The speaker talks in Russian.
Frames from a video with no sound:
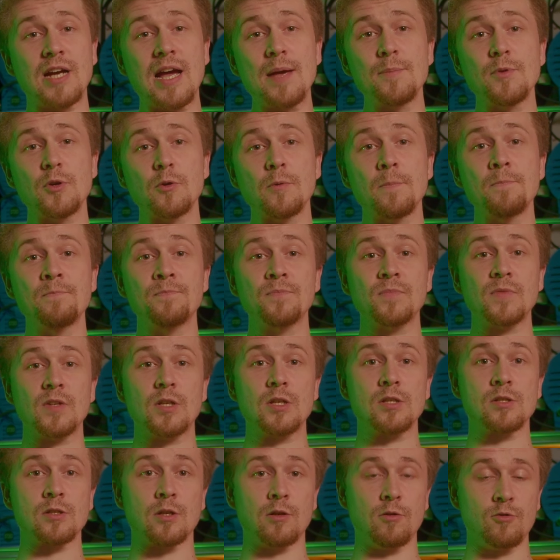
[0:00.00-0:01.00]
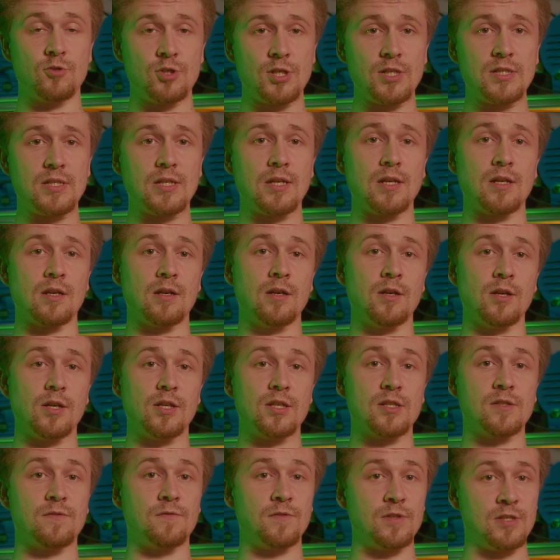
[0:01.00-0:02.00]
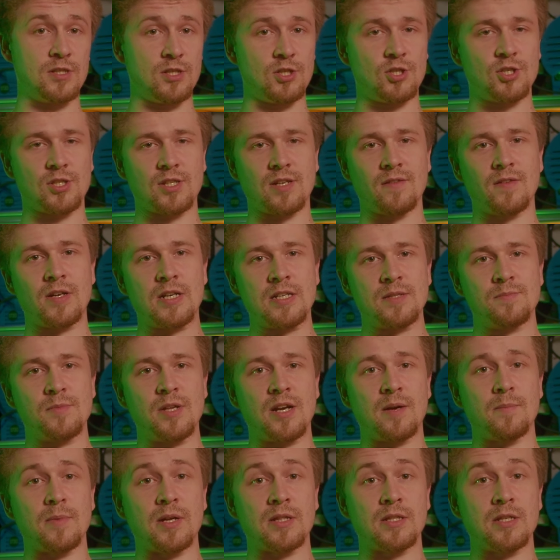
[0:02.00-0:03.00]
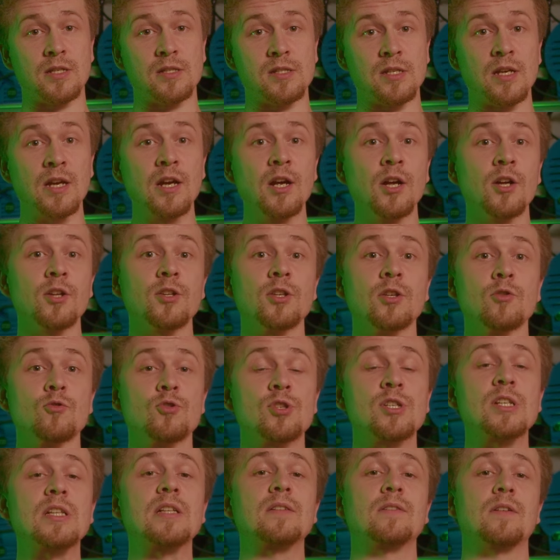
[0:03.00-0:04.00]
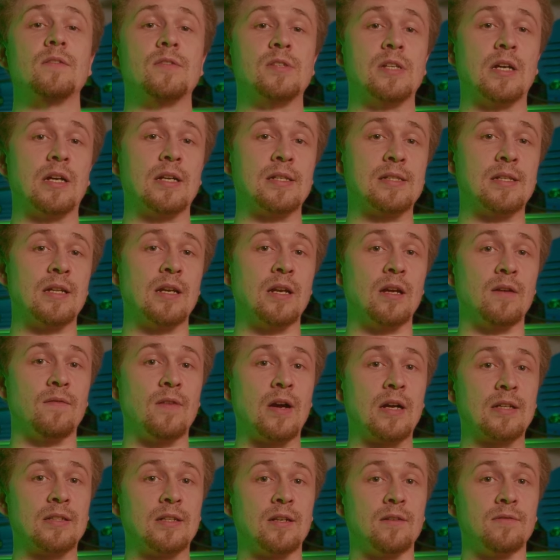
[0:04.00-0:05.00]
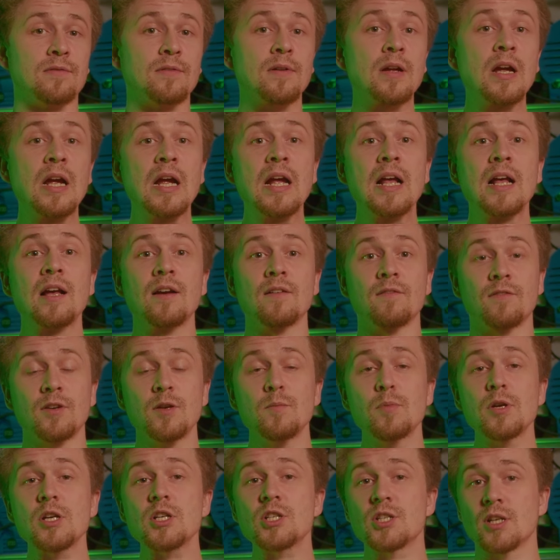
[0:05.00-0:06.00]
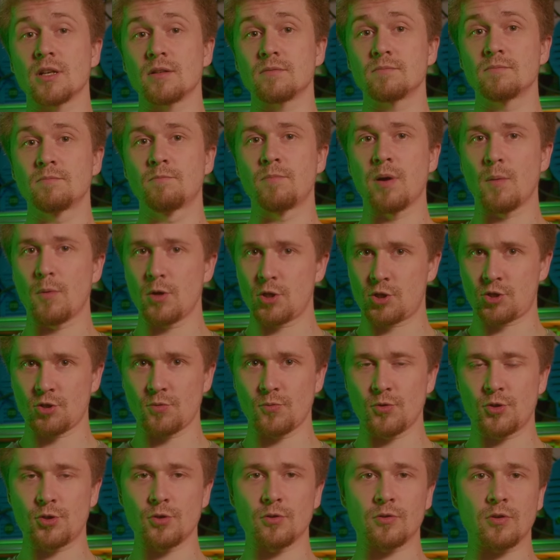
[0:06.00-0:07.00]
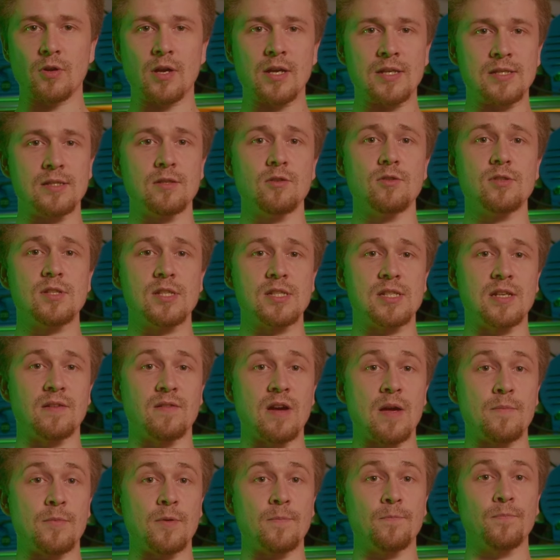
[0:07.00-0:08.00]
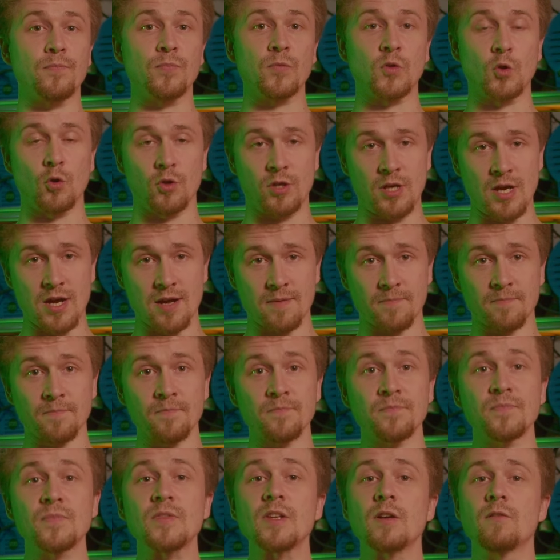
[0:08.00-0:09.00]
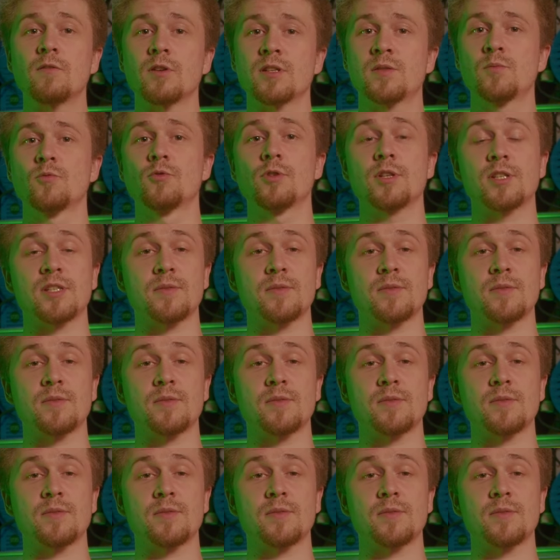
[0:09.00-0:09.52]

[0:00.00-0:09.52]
камеру исключительно из физического размера матрицы, не учитывая всех остальных факторов. Выбор же, по большому счету, остается за вами, но я возьму на